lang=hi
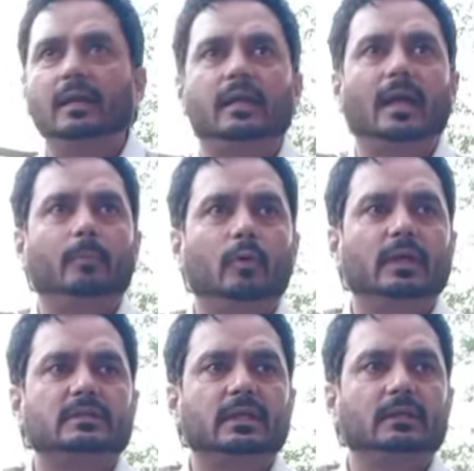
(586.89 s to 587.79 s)
हैंडीकैप हो
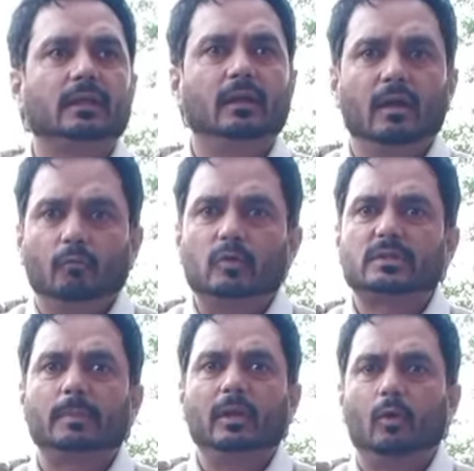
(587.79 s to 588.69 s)
गए इसके अंदर वो
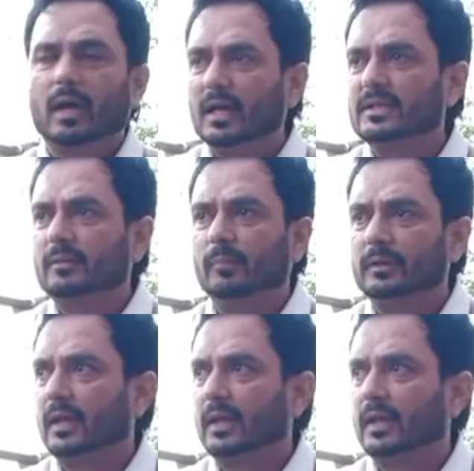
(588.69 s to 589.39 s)
सभी लोग आज एक